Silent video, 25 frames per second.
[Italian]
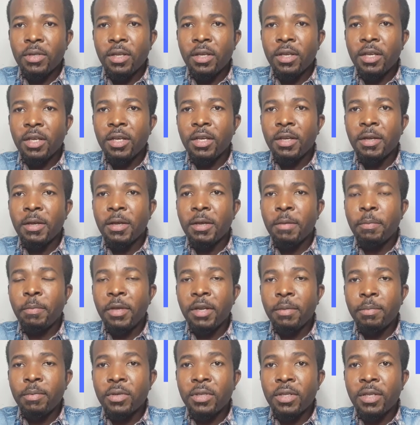eh,
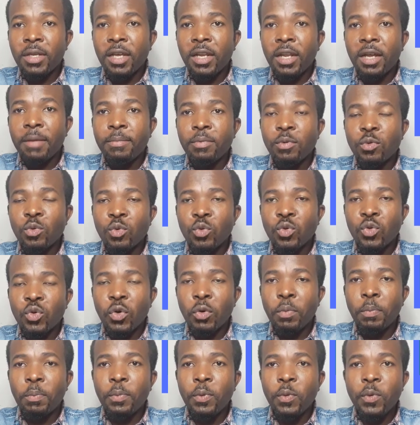per poter
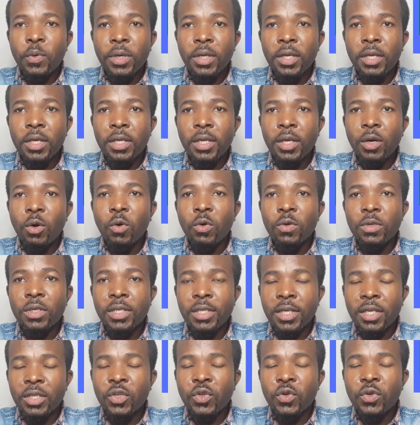appunto punire o
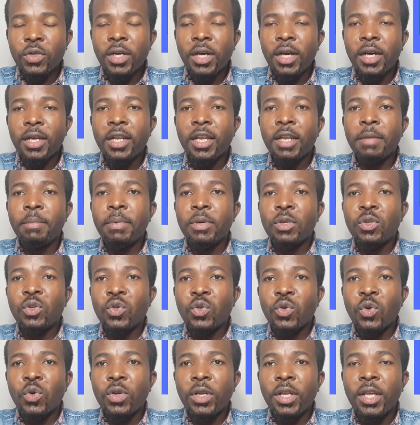sanzionare le
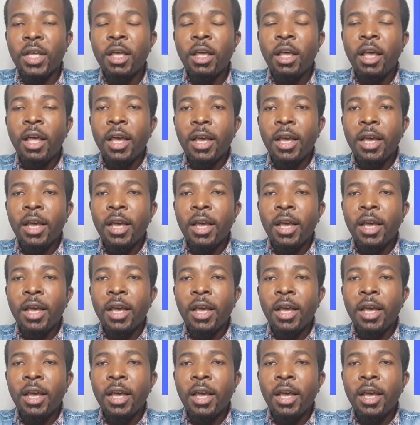persone